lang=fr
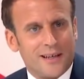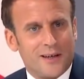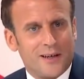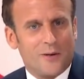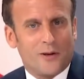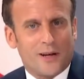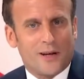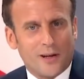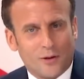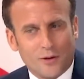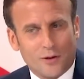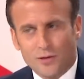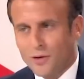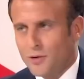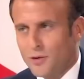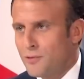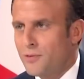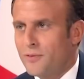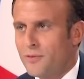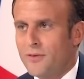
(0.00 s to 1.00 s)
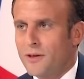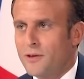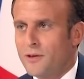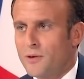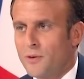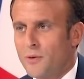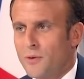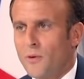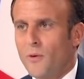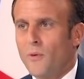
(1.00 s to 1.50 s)
et en quelque sorte du fait
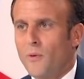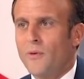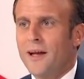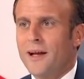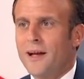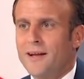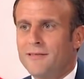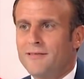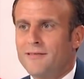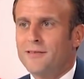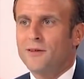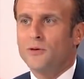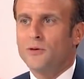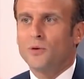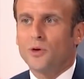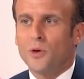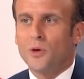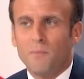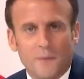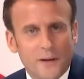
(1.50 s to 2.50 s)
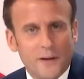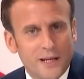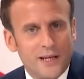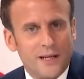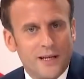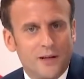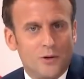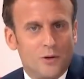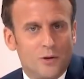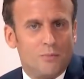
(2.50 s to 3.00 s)
qu'on a laissé notre
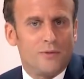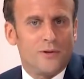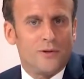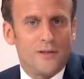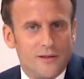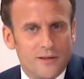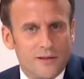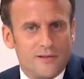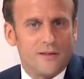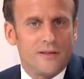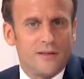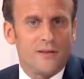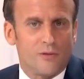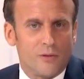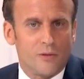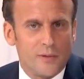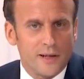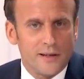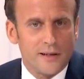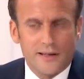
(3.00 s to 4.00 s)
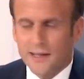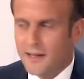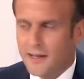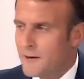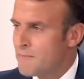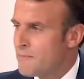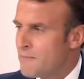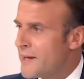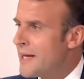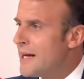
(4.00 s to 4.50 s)
pays, depuis des décennies, il faut bien le dire,
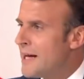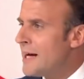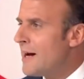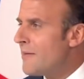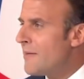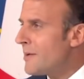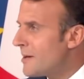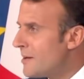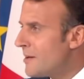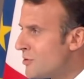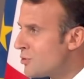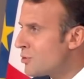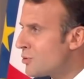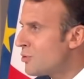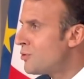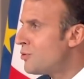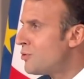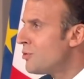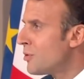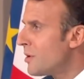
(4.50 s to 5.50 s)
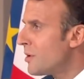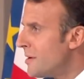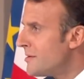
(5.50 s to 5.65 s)
avec les structures,